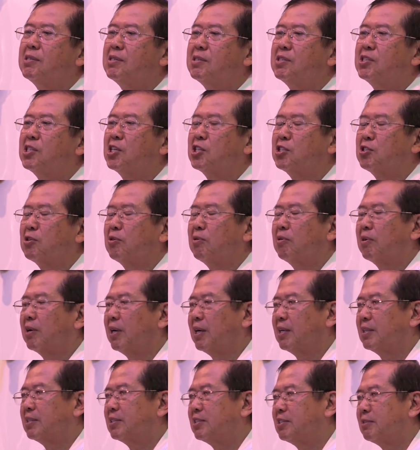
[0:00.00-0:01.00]

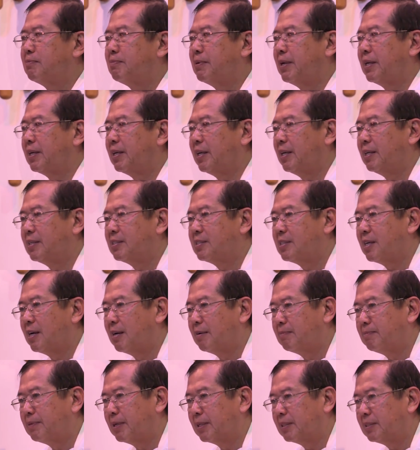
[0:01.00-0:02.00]
seseorang sebagai
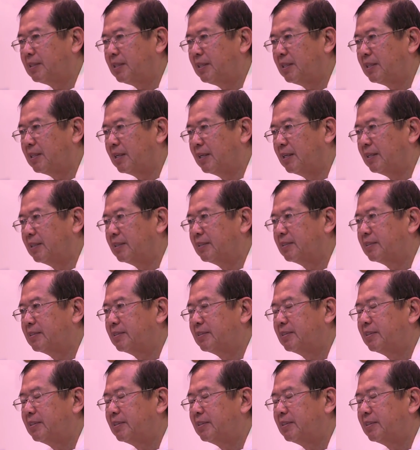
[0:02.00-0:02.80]
sahabat kita,